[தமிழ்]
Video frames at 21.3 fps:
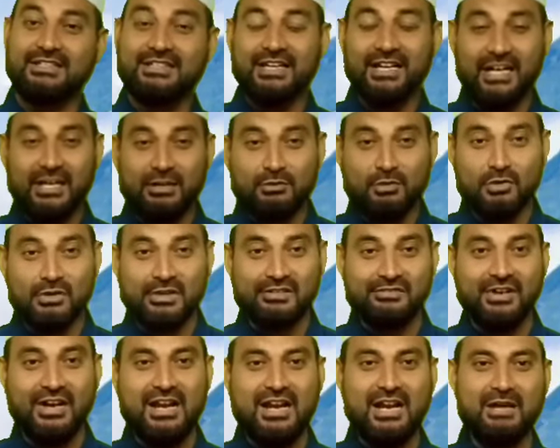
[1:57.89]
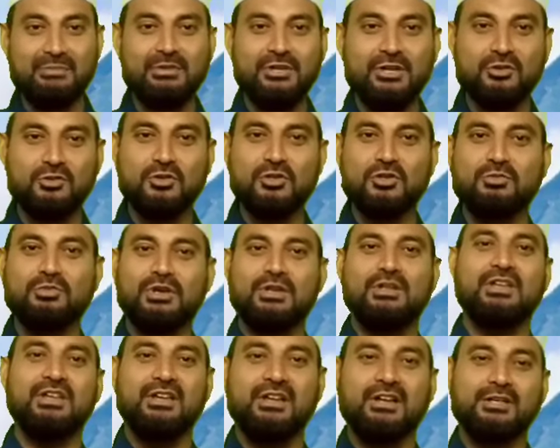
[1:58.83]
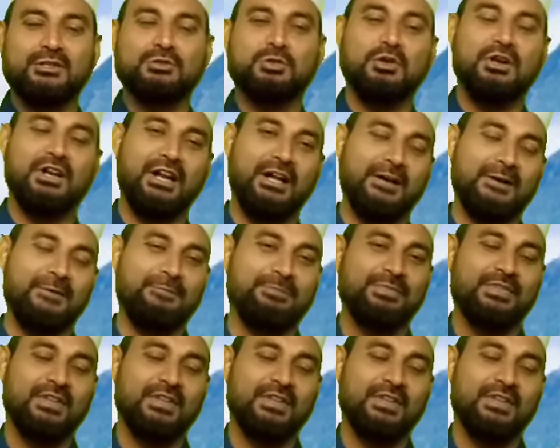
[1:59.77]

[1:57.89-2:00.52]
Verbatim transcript: இறைவனுடைய வல்லமையை கொண்டு போய் சொல்கிறாங்க